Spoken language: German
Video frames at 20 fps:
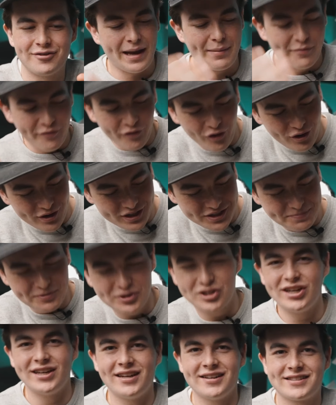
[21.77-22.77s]
Aber woraus
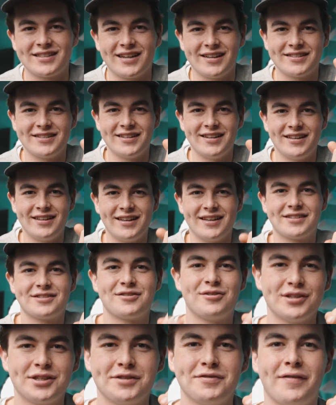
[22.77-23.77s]
besteht das Ganze denn jetzt?
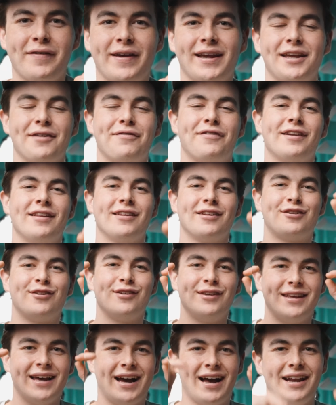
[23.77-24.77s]
Kurz vorweg, ihr findet
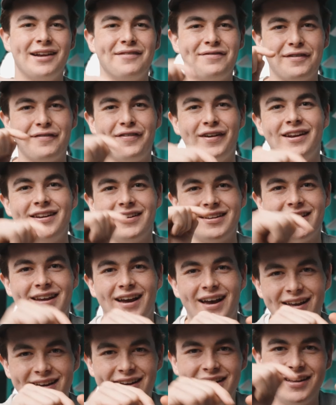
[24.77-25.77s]
natürlich alle verwendeten
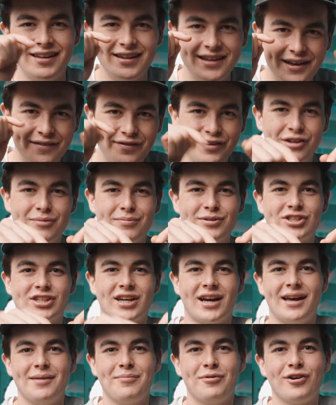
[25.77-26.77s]
Teile in der
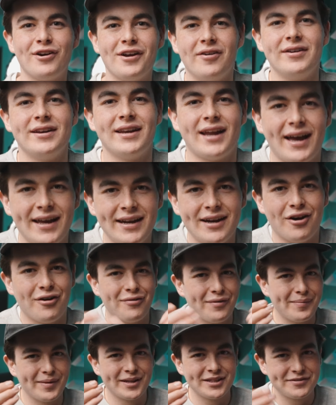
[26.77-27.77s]
Videobeschreibung und nein, auch
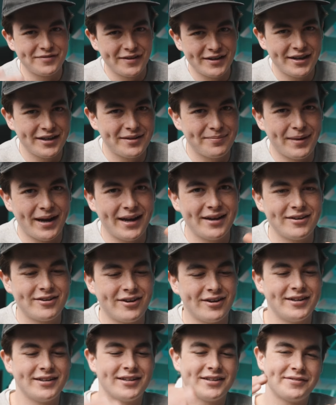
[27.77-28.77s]
wenn man es vielleicht meinen
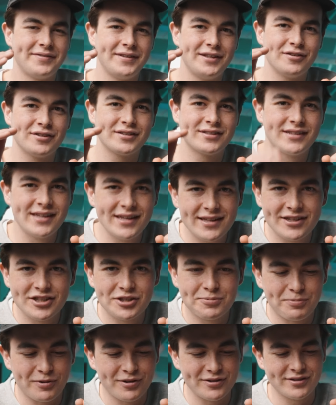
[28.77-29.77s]
könnte, das Video ist nicht
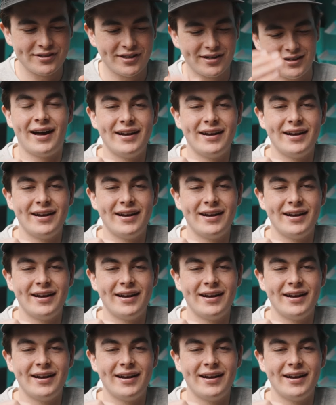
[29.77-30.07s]
gesponsert.